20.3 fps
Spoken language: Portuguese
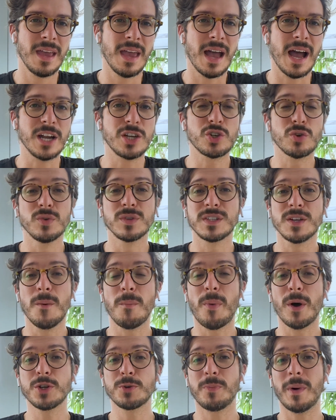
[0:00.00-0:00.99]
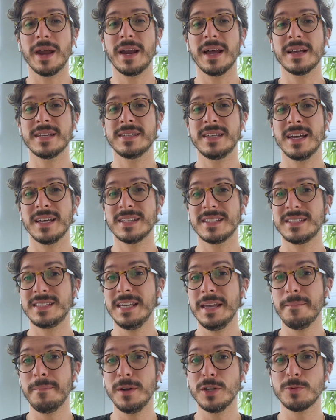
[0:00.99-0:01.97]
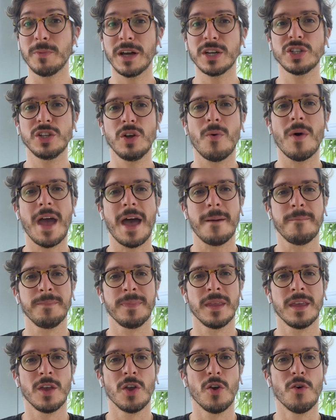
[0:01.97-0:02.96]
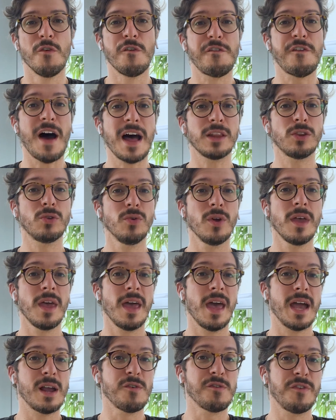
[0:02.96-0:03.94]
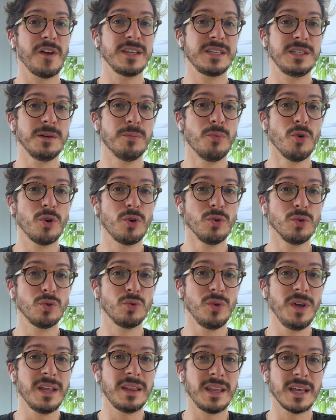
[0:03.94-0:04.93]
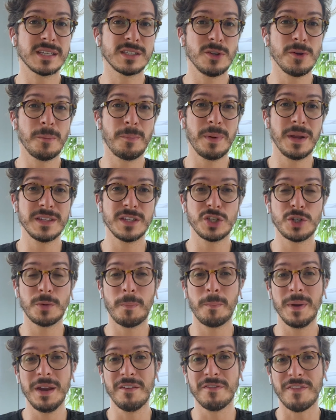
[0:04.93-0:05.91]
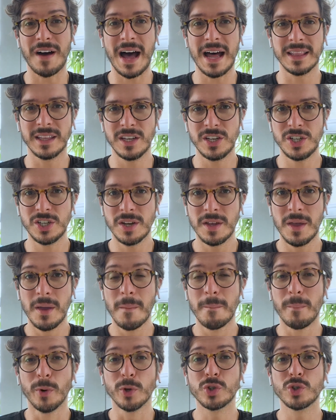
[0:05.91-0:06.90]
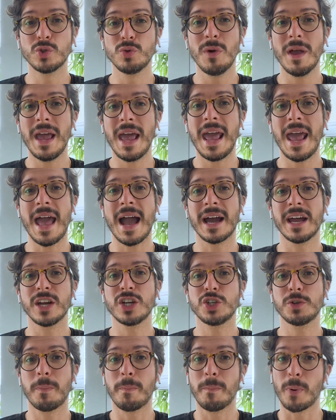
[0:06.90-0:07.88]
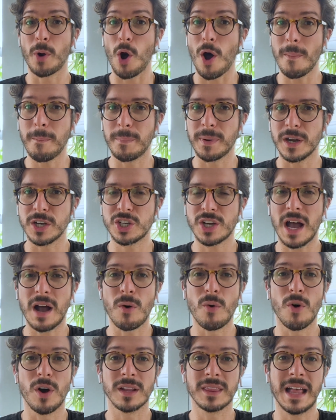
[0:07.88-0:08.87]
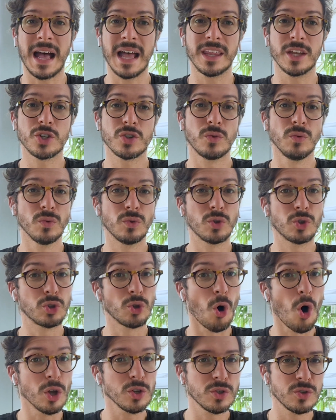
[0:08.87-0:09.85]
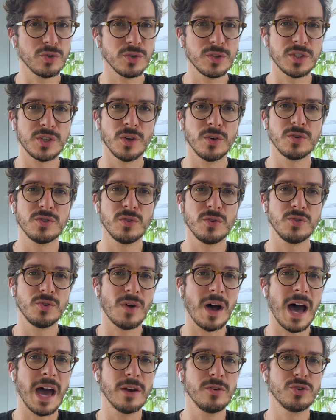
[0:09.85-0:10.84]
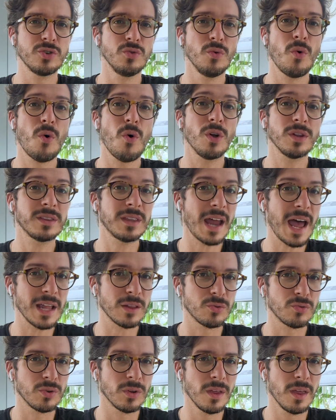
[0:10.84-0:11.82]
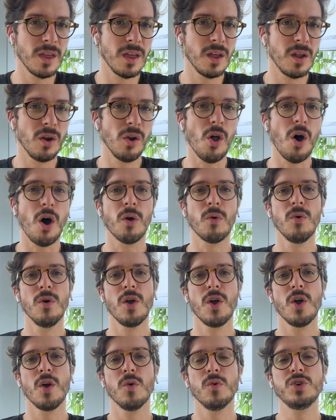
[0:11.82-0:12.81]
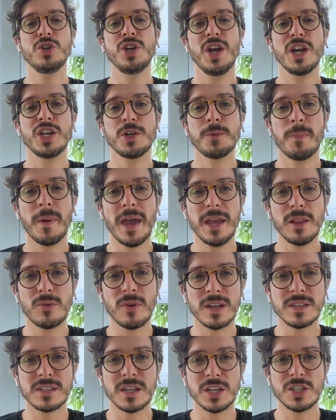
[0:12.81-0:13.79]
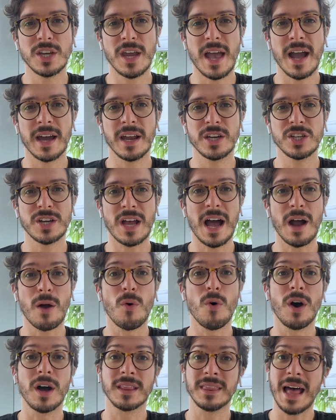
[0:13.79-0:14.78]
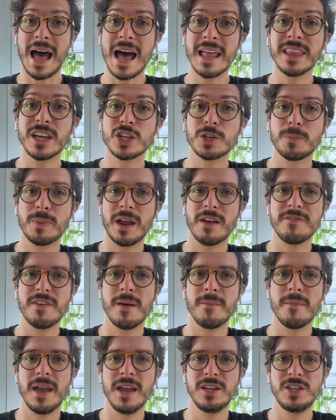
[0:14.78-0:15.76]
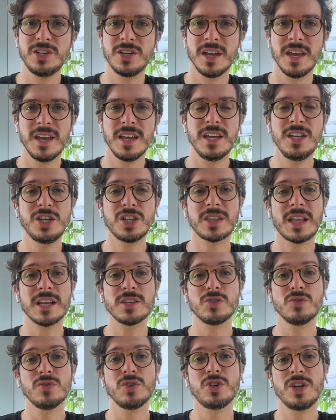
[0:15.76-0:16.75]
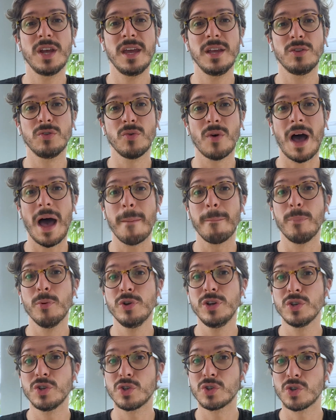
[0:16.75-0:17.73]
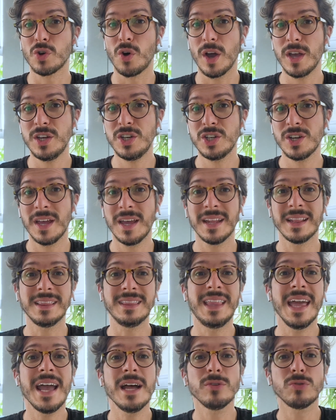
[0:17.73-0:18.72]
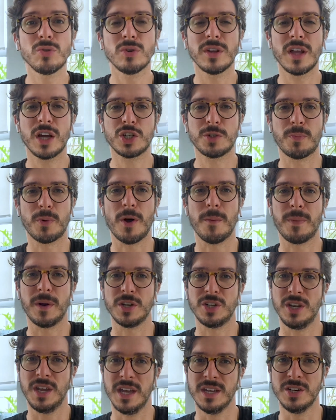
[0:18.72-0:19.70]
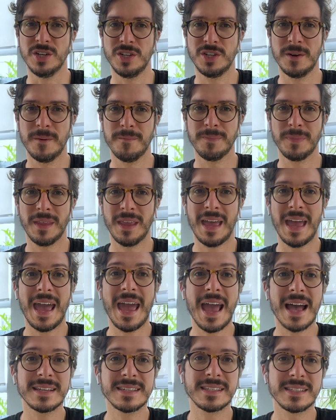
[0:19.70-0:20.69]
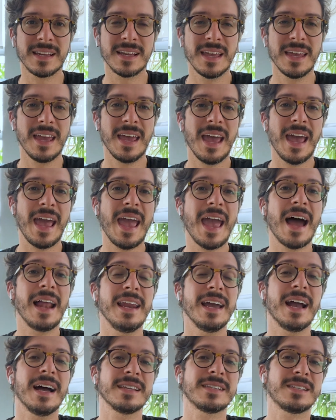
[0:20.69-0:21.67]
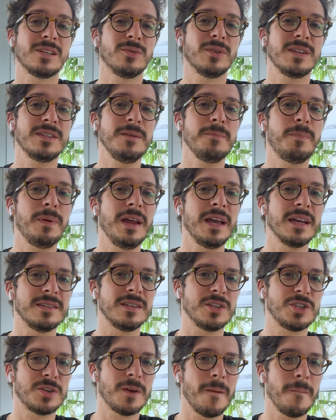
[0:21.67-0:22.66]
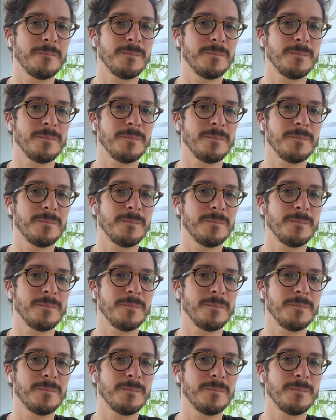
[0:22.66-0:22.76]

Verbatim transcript: A discussão pode parecer simples, mas não é. O fato é que o Facebook e o Twitter são empresas privadas possuem regras próprias acordadas com todos os seus usuários num contrato. Logo, o desrespeito a essas regras acordadas previamente está sujeito a punições dentro das próprias redes. Essa é a alegação das empresas.